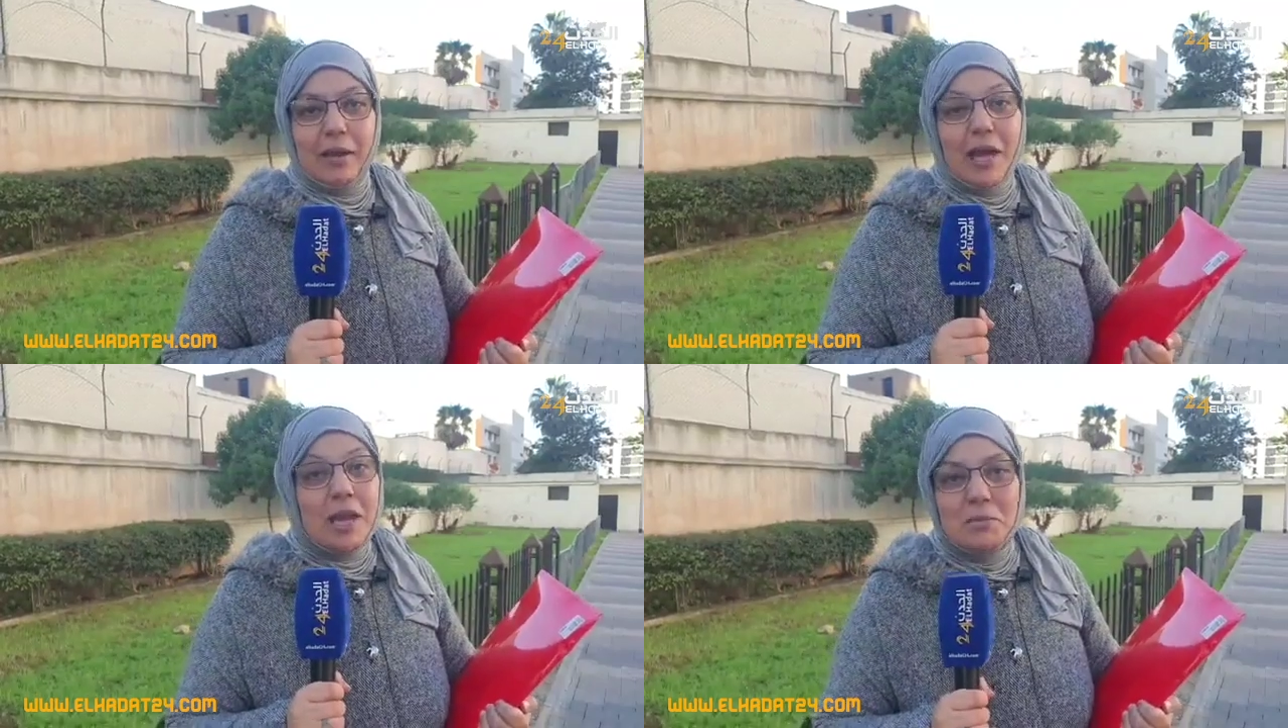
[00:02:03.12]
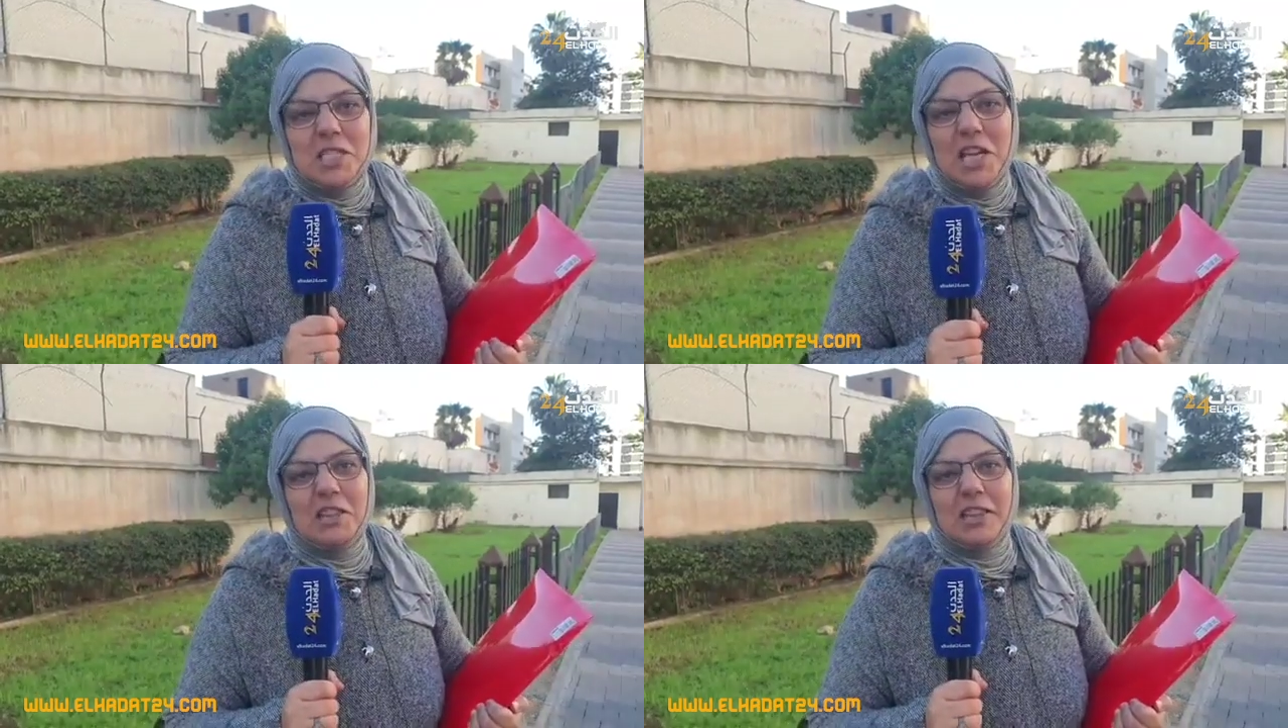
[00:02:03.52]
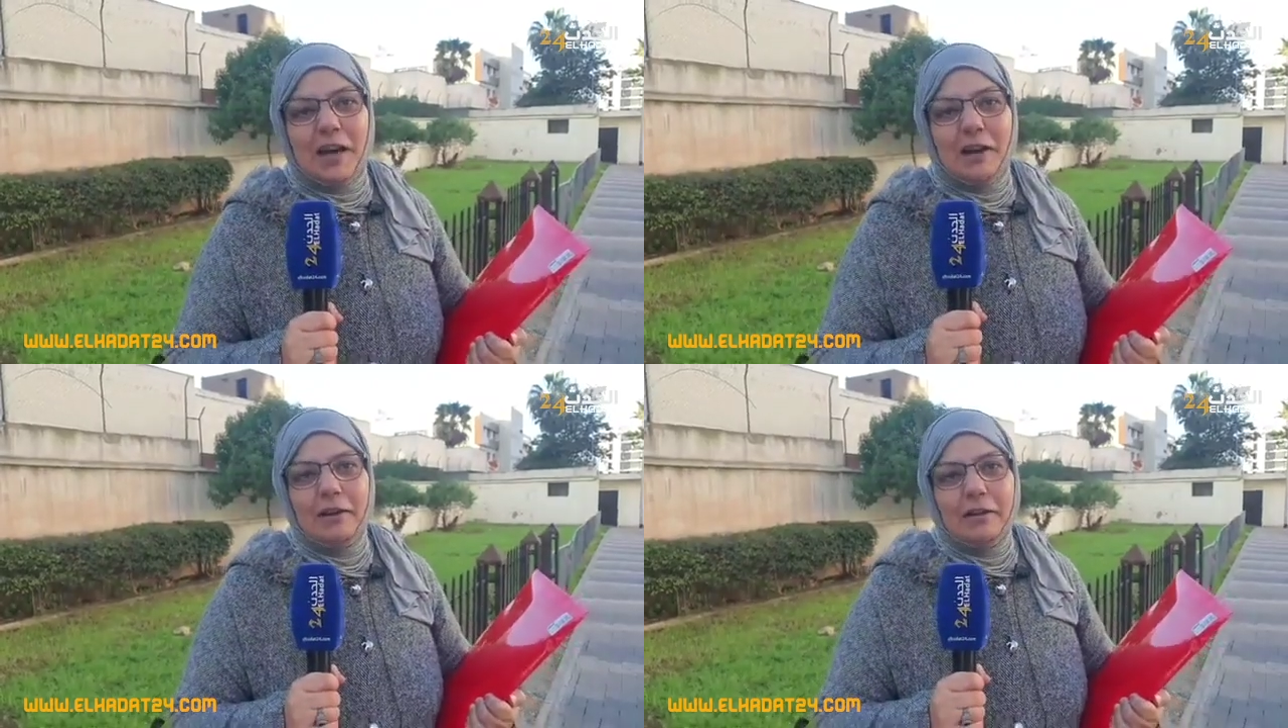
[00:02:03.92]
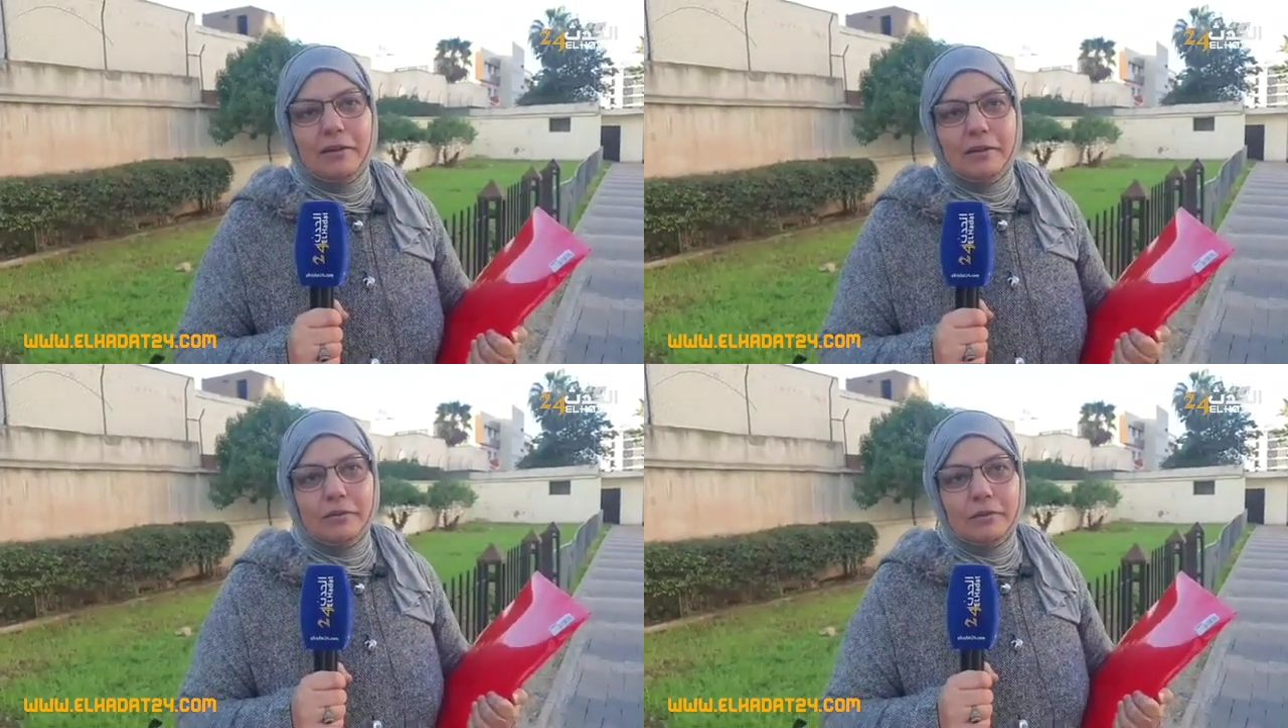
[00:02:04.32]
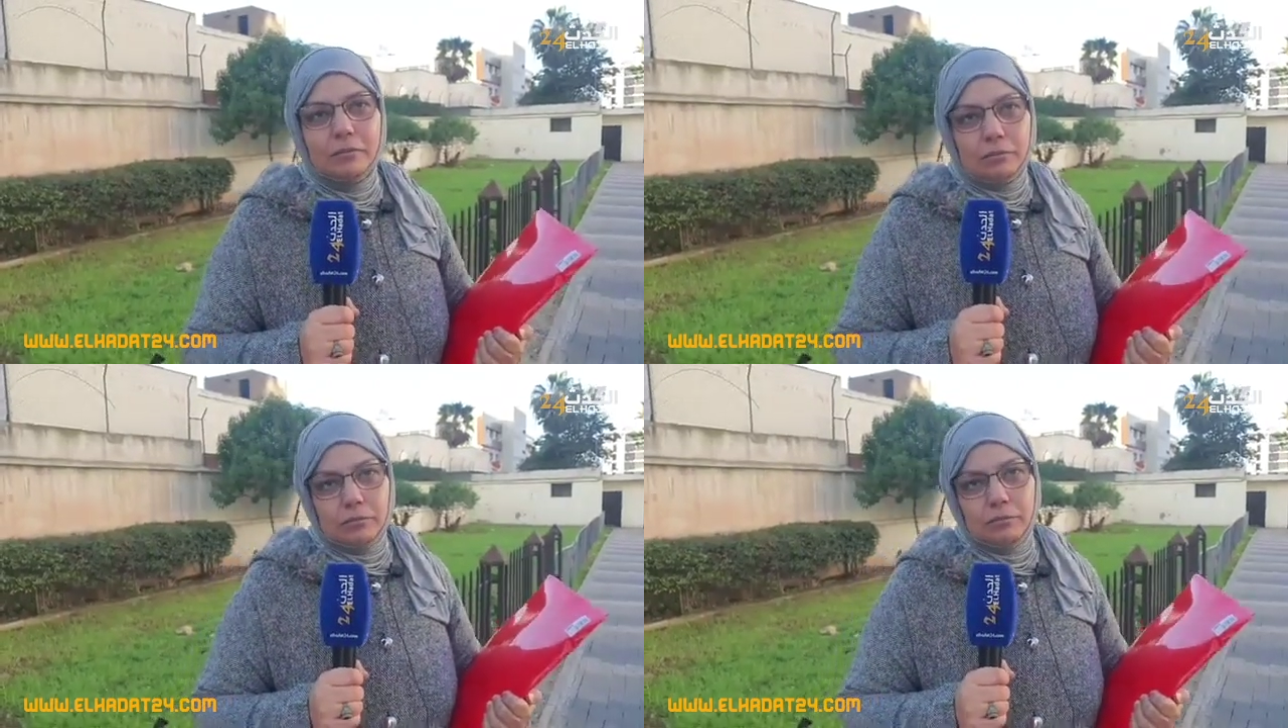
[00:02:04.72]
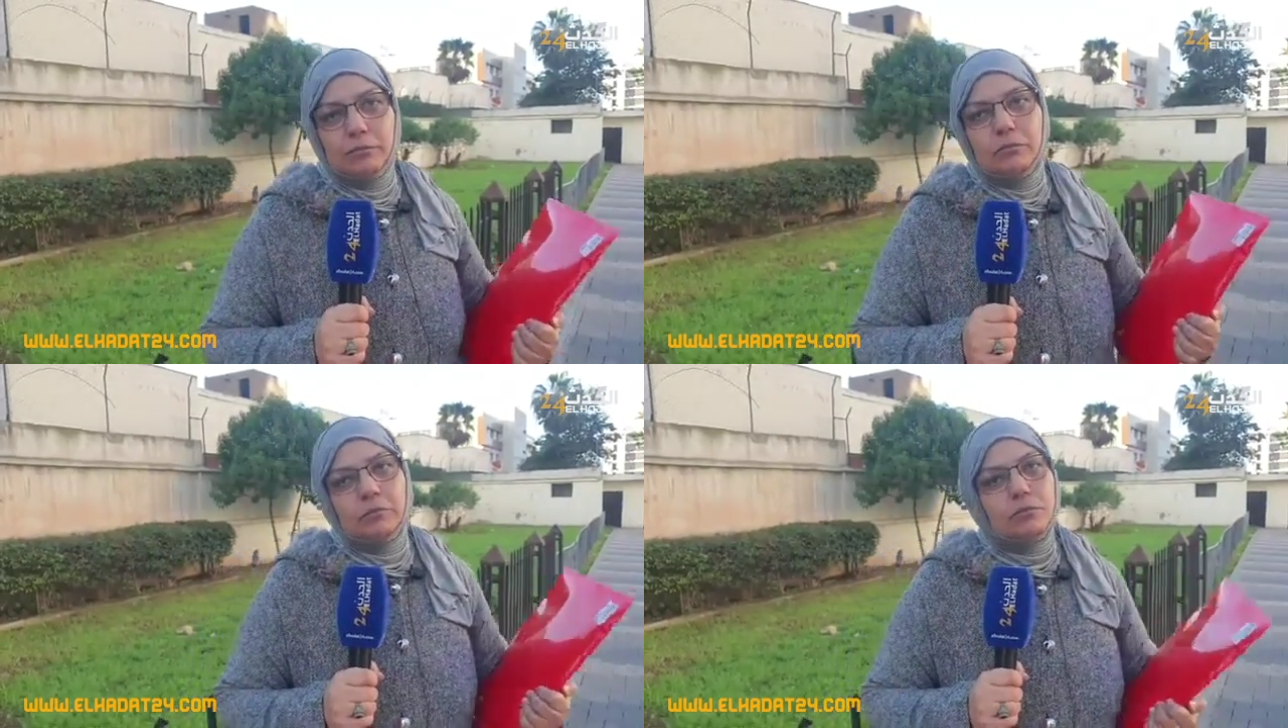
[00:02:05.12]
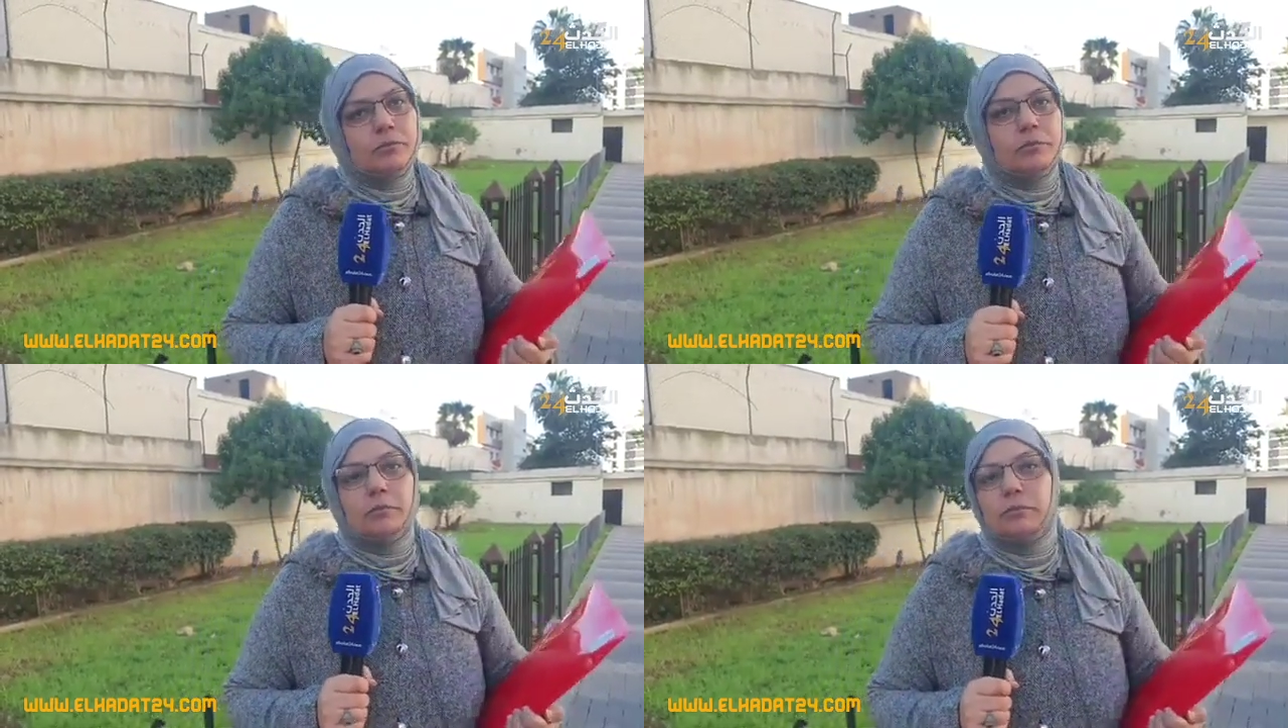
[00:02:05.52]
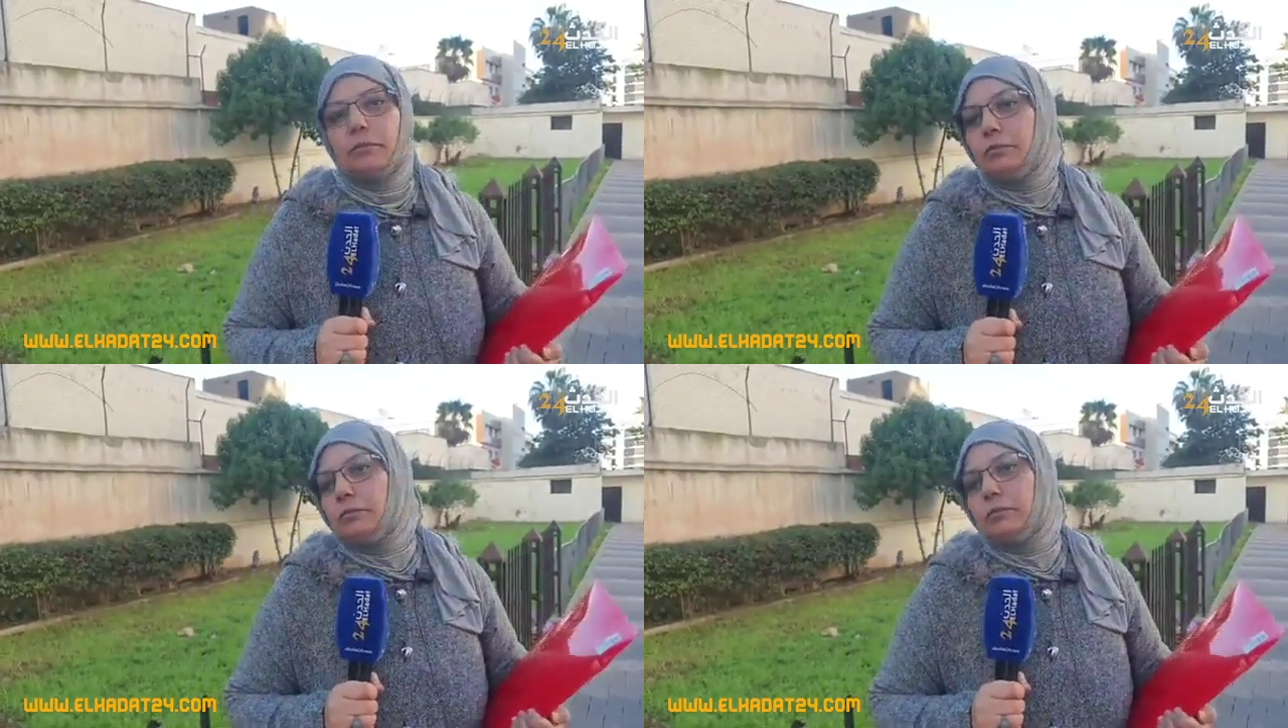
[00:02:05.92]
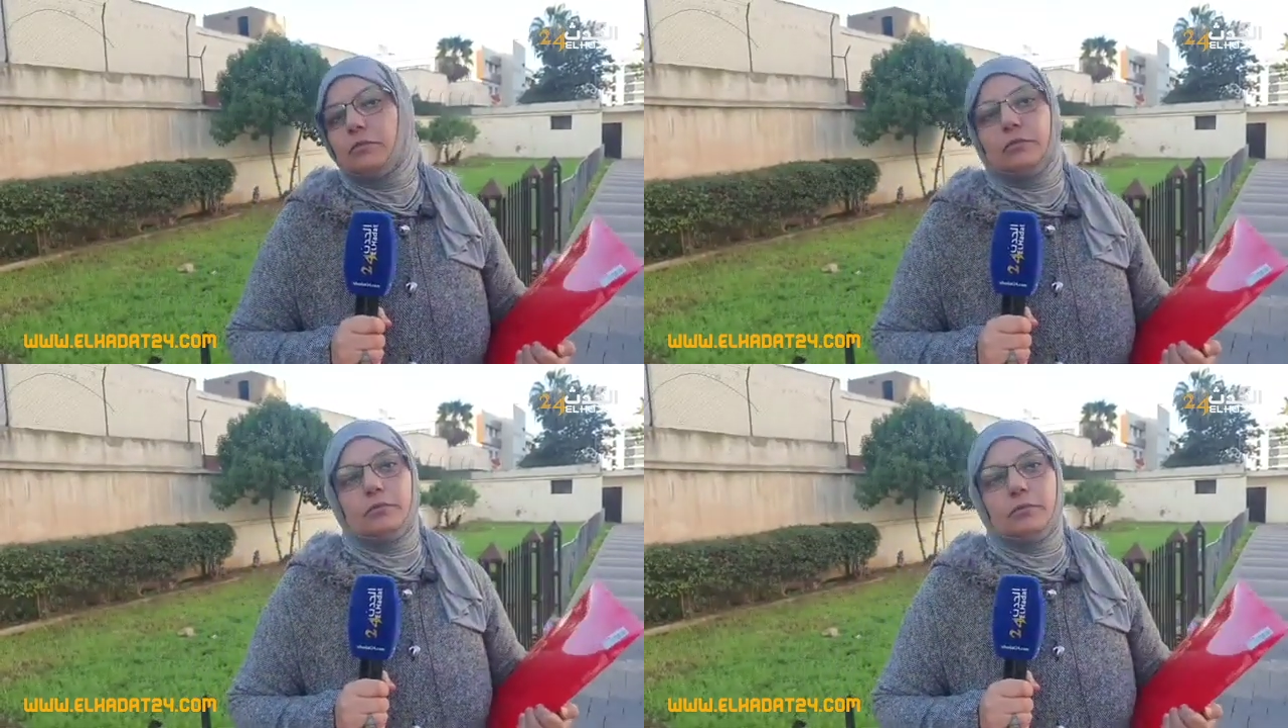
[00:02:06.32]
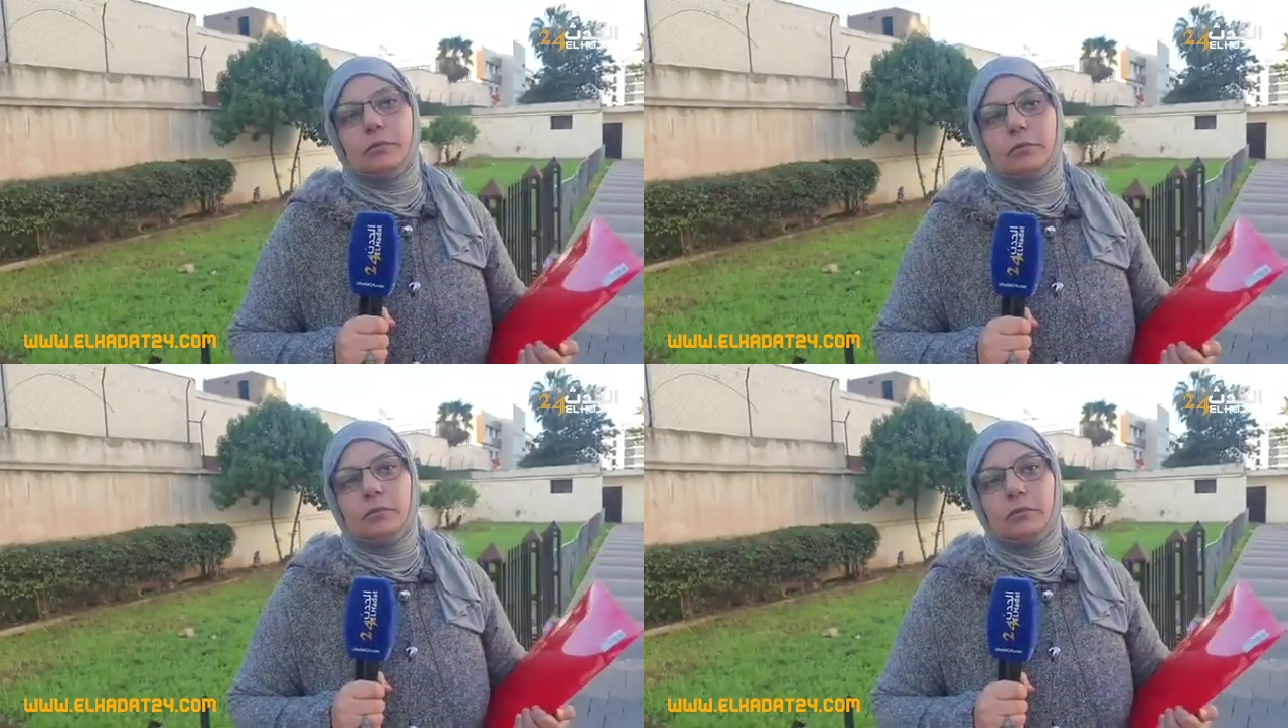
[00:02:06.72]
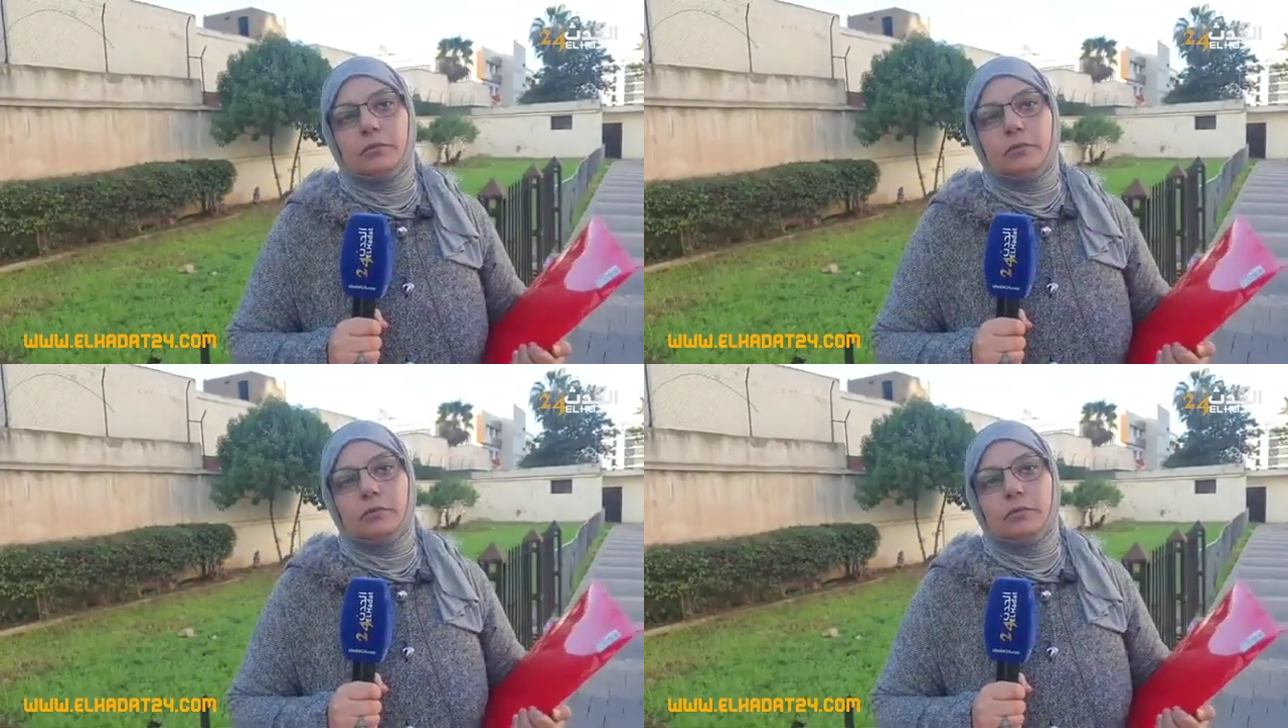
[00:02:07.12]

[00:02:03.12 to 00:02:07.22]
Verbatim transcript: انا مستعده الخبره الجينيه نورمالمون سعودي الخبره الجينيه الاولى